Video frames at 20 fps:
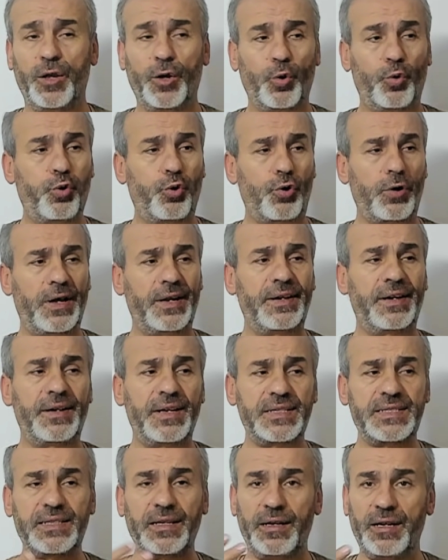Kur'an'a
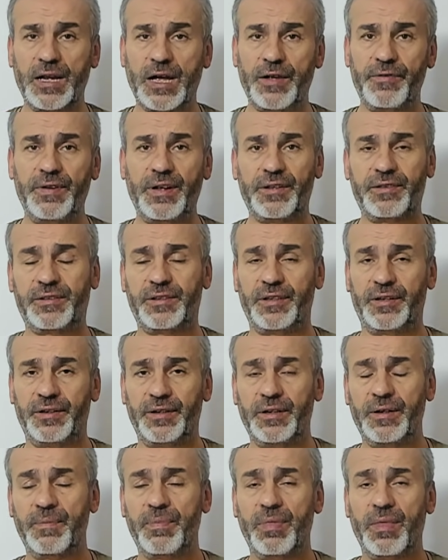nasıl ilave
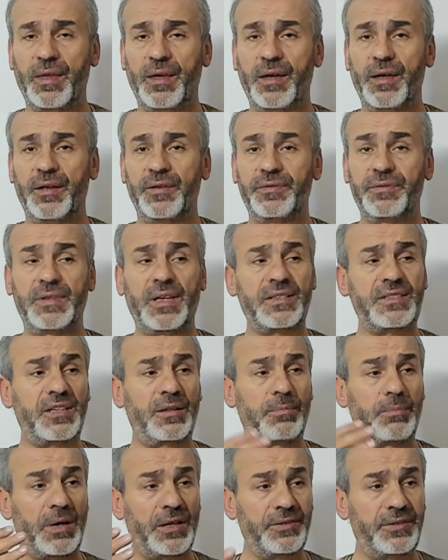ettiğini, nasıl
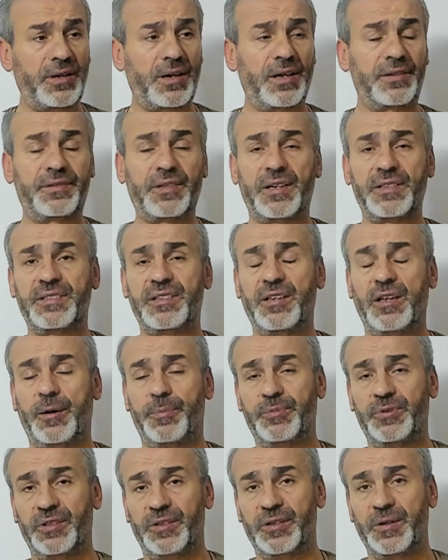mantık hatası
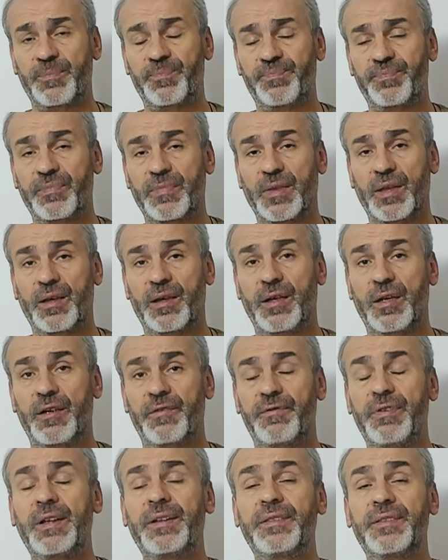yaptığını
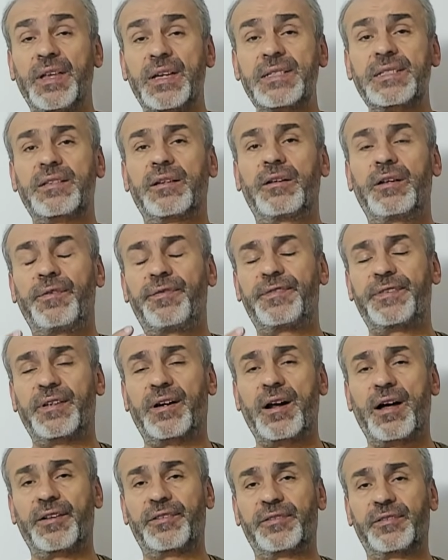ve nasıl
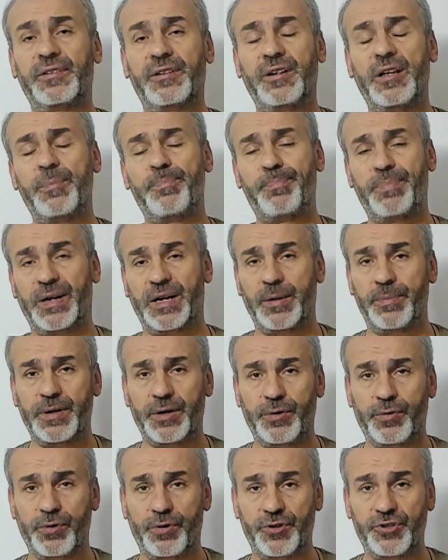iftira attığını hep beraber
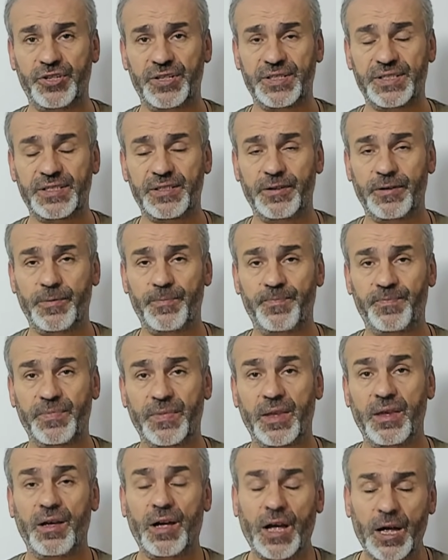göreceğiz.
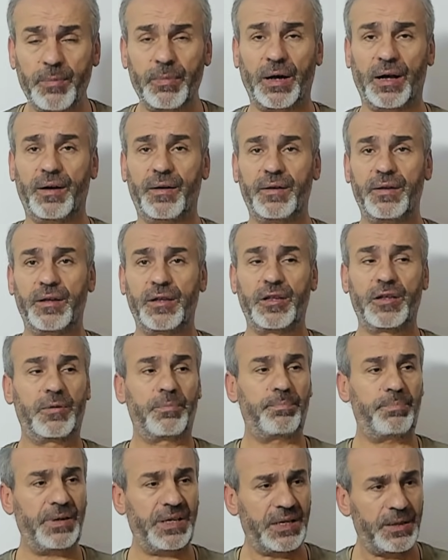Ama
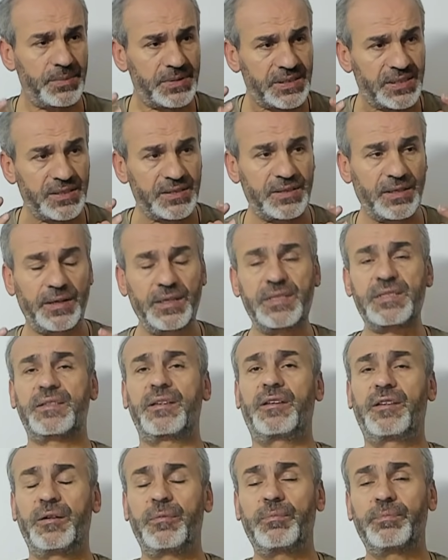benim sizden
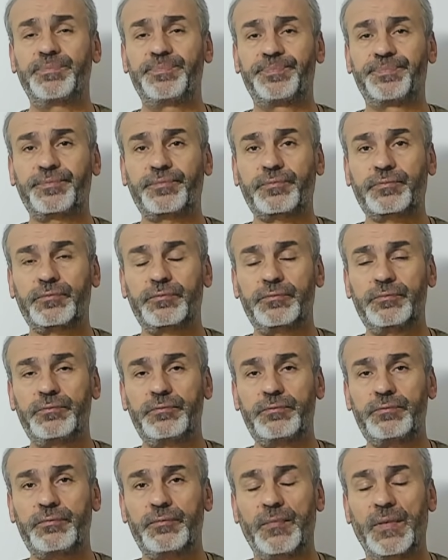istediğim
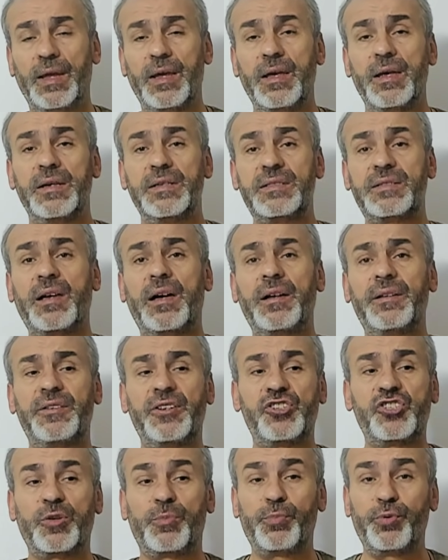
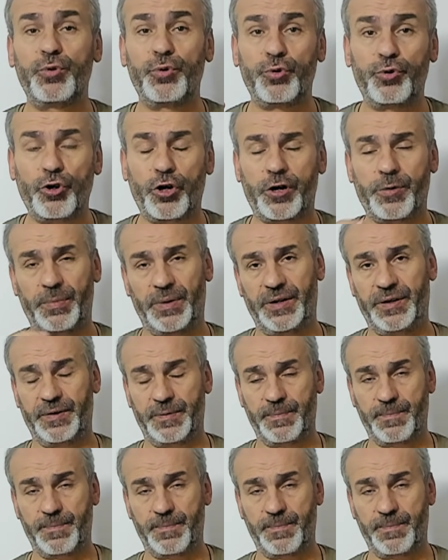sadece bunu görmeyin.